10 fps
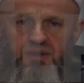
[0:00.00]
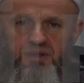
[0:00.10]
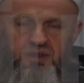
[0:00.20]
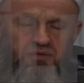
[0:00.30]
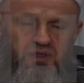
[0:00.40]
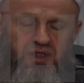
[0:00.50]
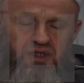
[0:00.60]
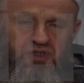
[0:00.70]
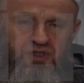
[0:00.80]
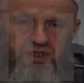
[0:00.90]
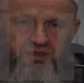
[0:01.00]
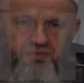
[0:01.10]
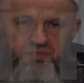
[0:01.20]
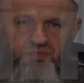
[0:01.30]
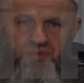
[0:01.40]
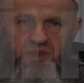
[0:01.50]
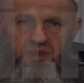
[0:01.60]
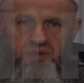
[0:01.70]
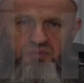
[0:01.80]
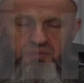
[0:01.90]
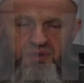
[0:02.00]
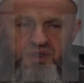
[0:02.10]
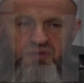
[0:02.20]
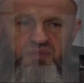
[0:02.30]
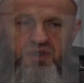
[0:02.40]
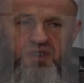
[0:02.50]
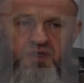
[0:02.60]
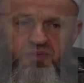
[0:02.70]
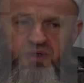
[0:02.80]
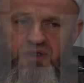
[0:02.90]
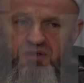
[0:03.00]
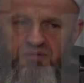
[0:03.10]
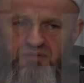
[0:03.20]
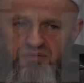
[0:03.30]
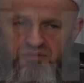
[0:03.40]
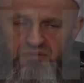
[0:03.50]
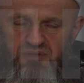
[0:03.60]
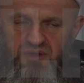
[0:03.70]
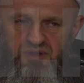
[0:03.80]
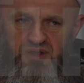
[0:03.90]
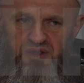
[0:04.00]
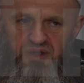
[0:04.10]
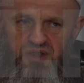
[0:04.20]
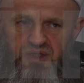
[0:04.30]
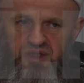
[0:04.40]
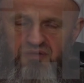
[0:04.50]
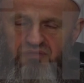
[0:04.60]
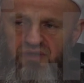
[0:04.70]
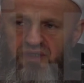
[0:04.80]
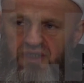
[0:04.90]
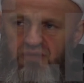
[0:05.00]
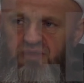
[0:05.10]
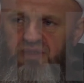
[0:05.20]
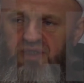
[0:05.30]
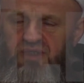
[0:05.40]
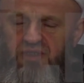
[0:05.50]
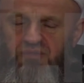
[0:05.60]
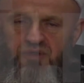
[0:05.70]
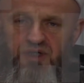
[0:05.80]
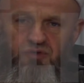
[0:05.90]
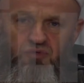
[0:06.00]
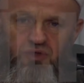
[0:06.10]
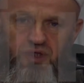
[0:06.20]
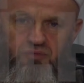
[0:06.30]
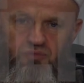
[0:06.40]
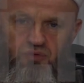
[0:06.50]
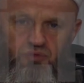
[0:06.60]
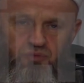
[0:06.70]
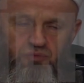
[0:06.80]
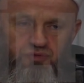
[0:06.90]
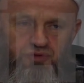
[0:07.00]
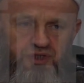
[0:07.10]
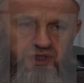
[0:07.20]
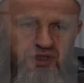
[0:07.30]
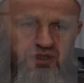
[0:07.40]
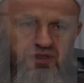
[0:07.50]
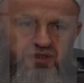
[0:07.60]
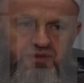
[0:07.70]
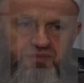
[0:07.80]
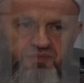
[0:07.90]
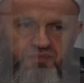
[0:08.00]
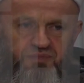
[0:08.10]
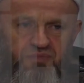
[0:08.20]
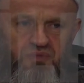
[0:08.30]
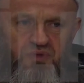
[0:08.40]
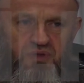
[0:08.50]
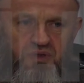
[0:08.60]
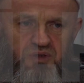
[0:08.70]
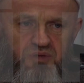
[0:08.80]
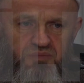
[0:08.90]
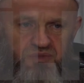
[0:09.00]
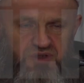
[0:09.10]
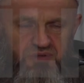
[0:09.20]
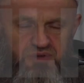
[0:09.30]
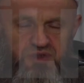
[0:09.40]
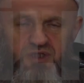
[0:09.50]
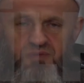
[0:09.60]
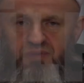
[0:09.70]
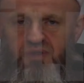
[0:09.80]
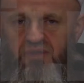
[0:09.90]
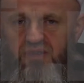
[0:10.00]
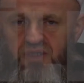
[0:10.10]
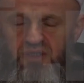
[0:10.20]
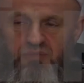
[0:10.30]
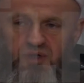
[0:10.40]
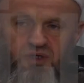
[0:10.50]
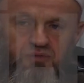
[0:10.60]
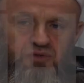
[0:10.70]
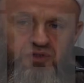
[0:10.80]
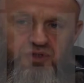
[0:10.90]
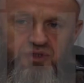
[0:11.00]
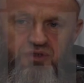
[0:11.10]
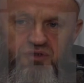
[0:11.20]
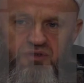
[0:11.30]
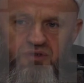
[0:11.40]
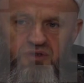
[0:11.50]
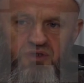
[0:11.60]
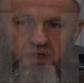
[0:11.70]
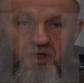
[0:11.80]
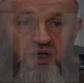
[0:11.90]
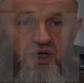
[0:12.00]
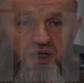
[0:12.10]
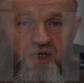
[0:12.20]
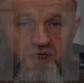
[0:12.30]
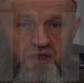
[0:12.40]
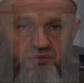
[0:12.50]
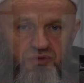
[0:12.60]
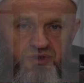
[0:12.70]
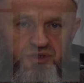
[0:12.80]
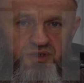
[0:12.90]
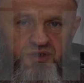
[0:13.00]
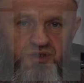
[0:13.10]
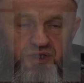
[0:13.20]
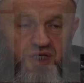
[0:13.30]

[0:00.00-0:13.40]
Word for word: Sevgili gençler, bizi biz yapan et ve kemikten ibaret olan bölümümüz değildir. Bizi biz yapan imanımızdır, ahlakımızdır,